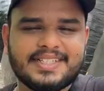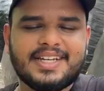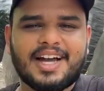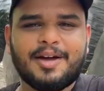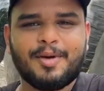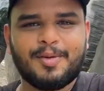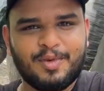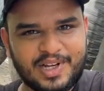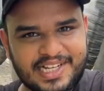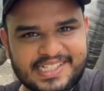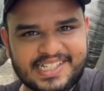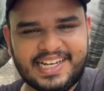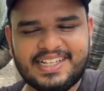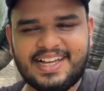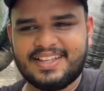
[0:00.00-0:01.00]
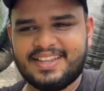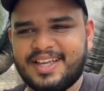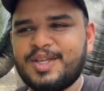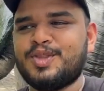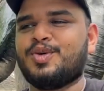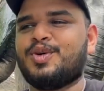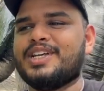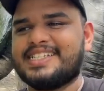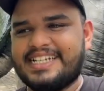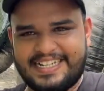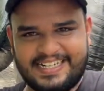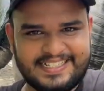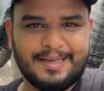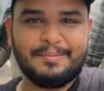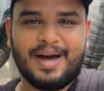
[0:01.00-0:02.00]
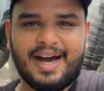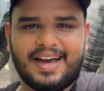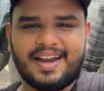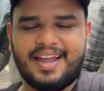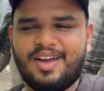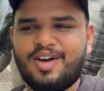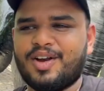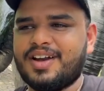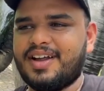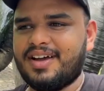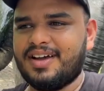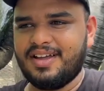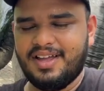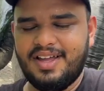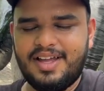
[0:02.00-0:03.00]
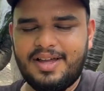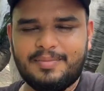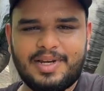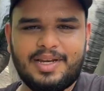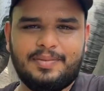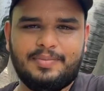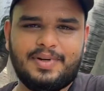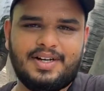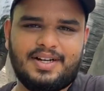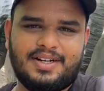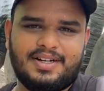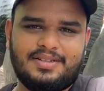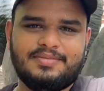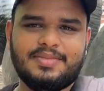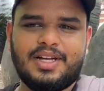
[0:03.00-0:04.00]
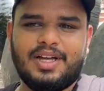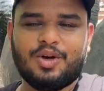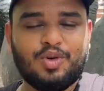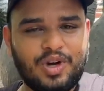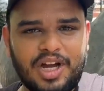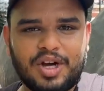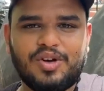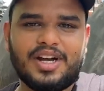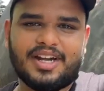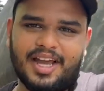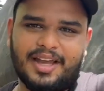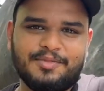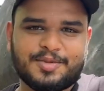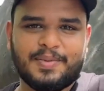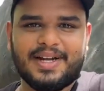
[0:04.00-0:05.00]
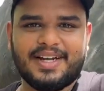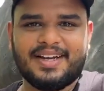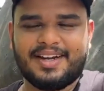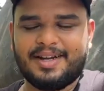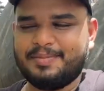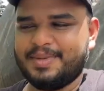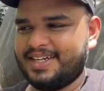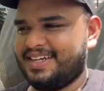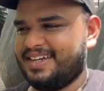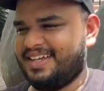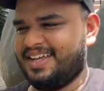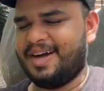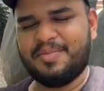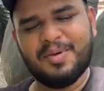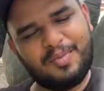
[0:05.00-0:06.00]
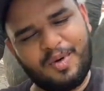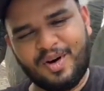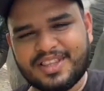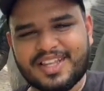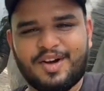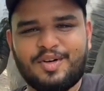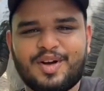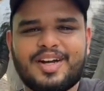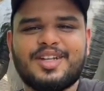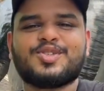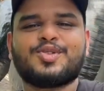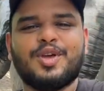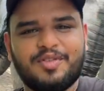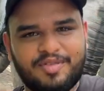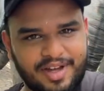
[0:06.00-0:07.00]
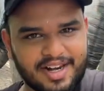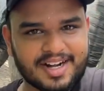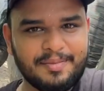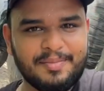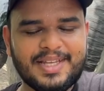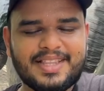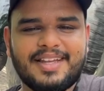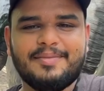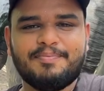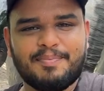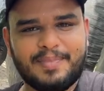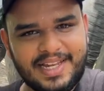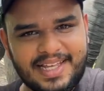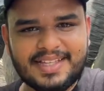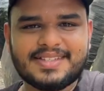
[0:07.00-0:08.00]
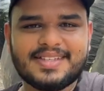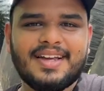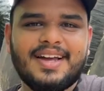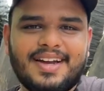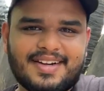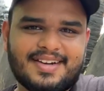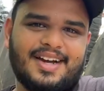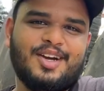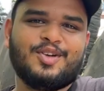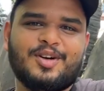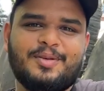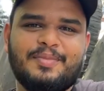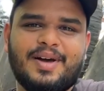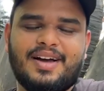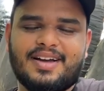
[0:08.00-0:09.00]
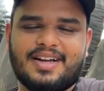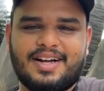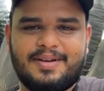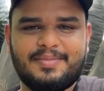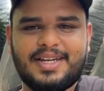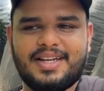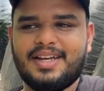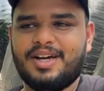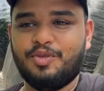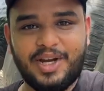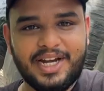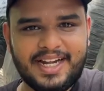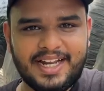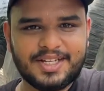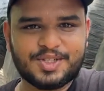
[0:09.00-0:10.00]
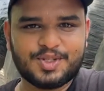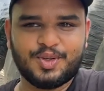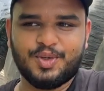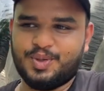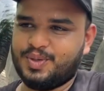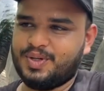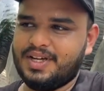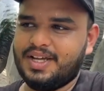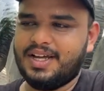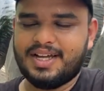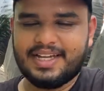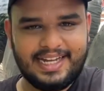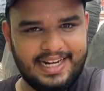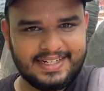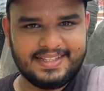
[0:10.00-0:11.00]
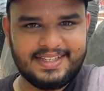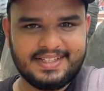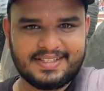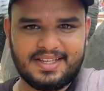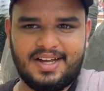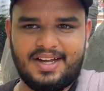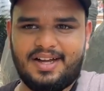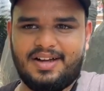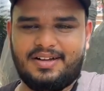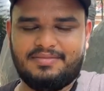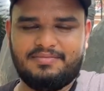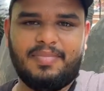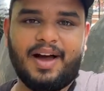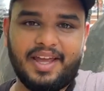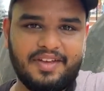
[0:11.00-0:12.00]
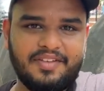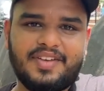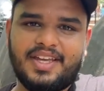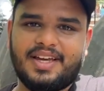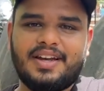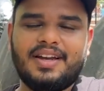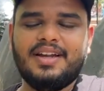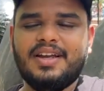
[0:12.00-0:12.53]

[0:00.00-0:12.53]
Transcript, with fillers: जगह में हम लोग इसीलिए जाते हैं कि थोड़ा सिटी से बाहर आए और मतलब खुला खुला टाइम स्पेंड करें बट यहाँ पे बहुत क्राउडेड है सो इफ़ यू आर कमिंग देन प्लीज़ ट्राई टू कम कम इन वीक डेज टू गेट दिस भाई हियर